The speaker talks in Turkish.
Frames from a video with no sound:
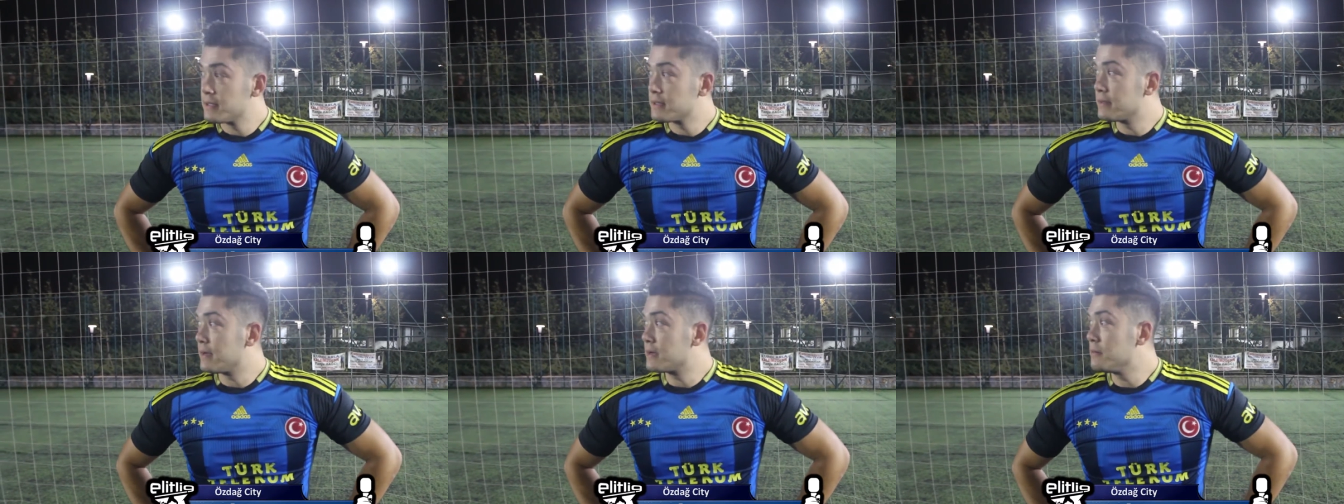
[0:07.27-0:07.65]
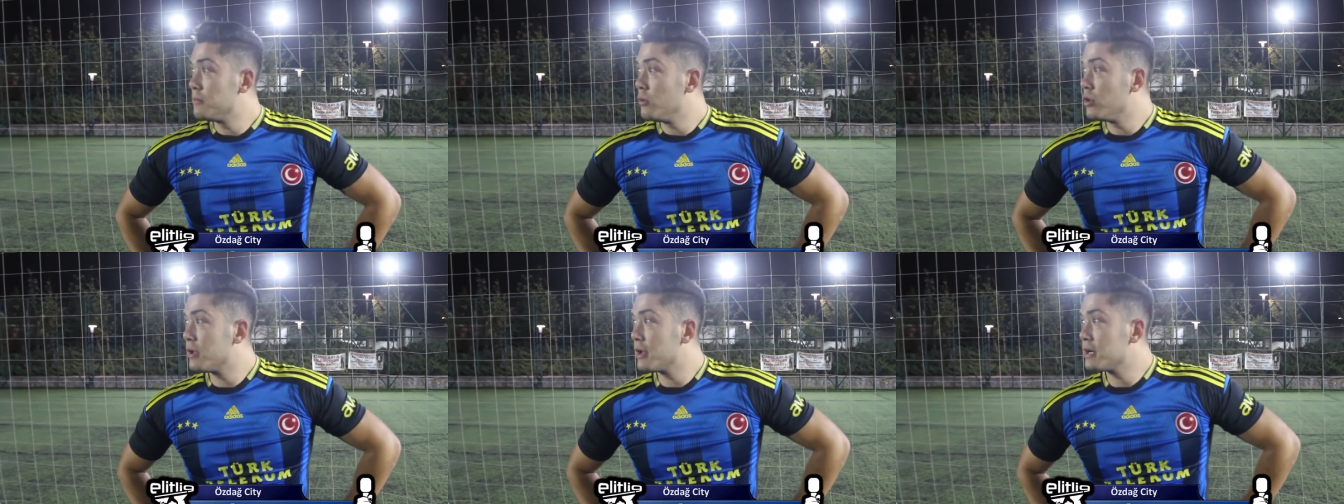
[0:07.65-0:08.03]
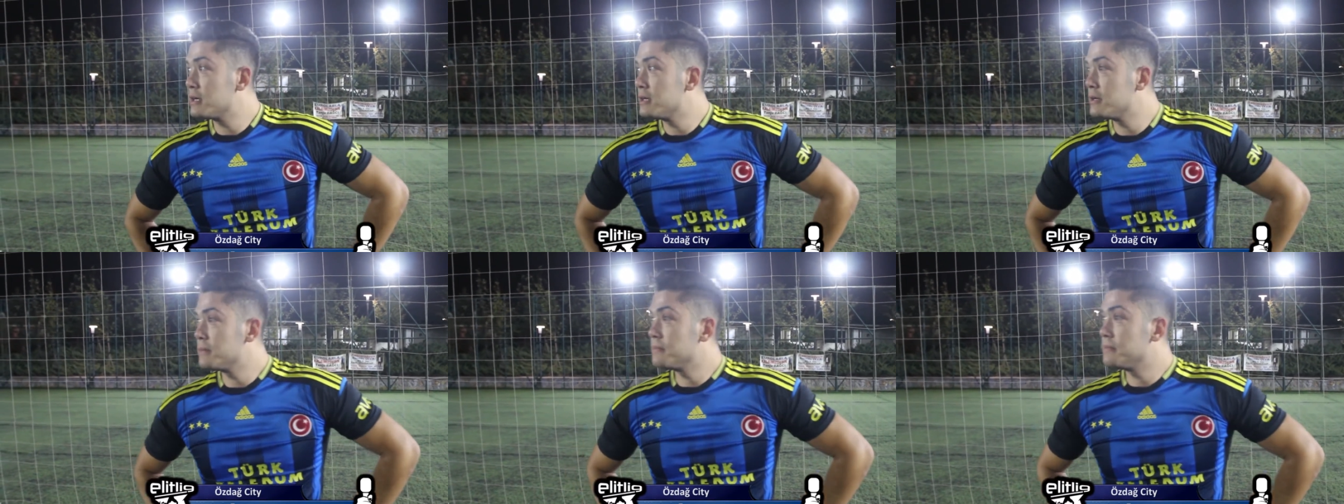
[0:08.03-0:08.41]
Takım
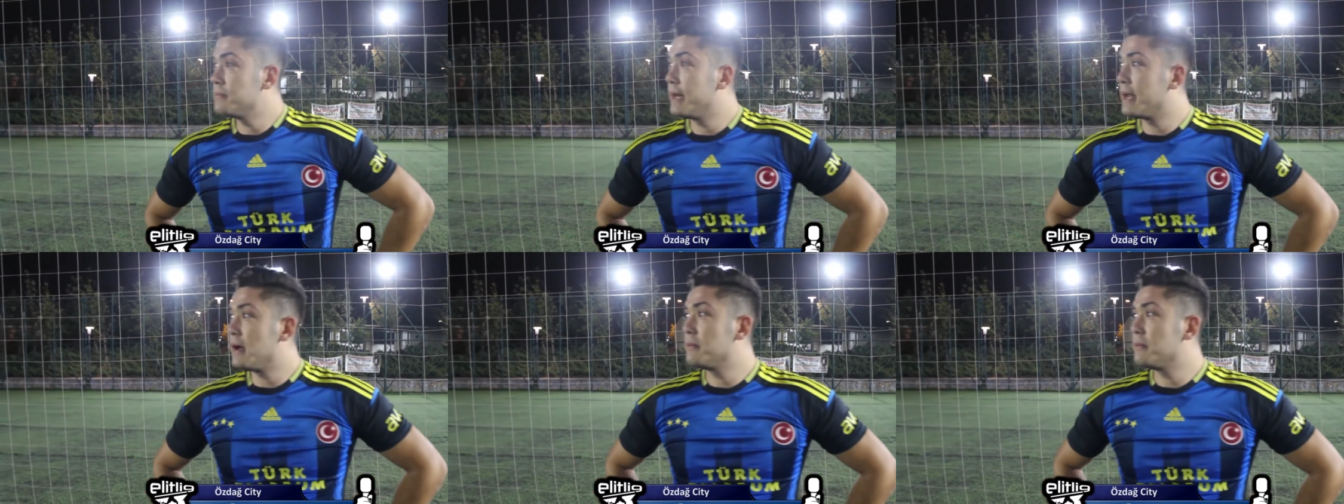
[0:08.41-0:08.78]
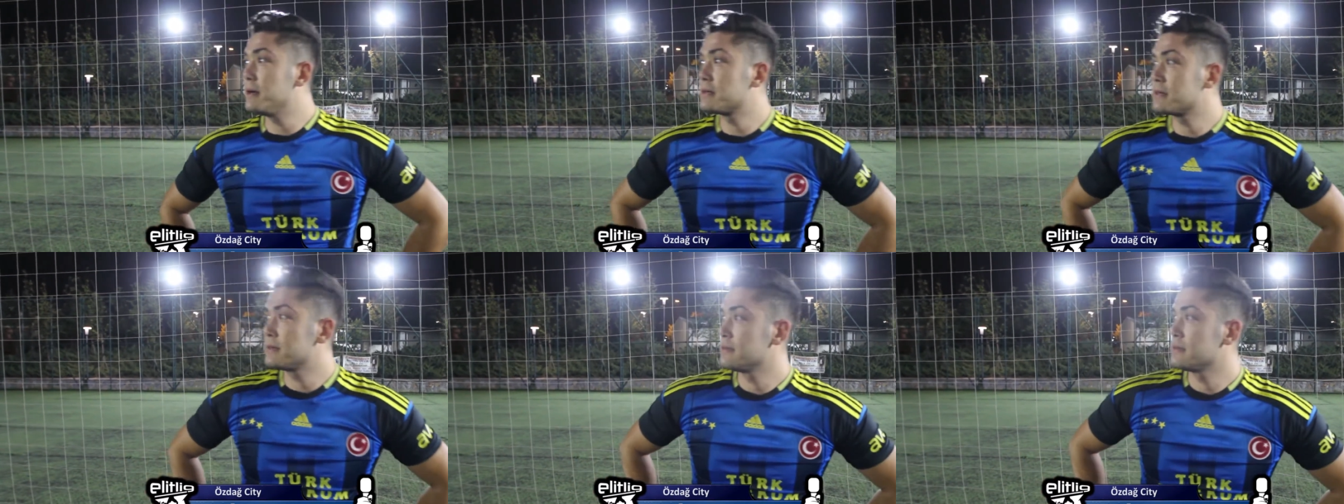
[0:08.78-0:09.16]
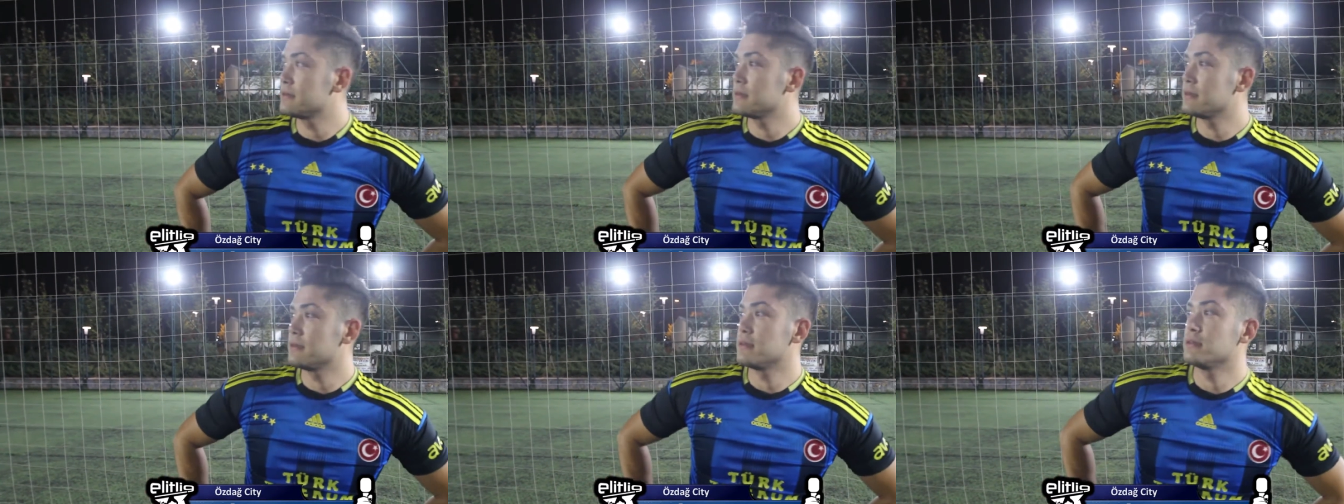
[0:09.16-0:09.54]
olarak beraber
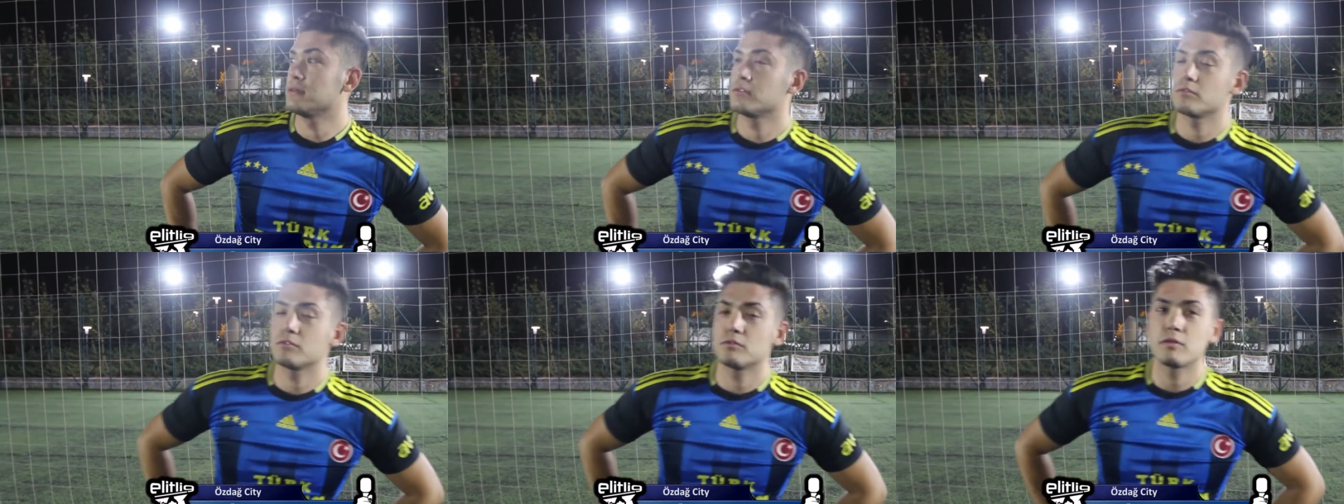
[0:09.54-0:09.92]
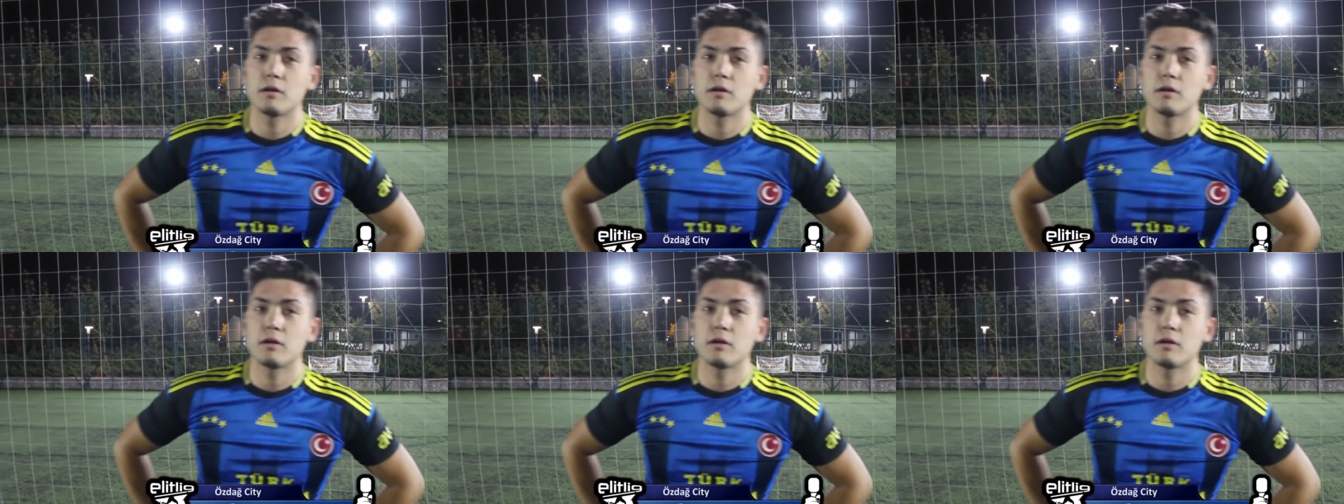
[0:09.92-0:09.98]
uzun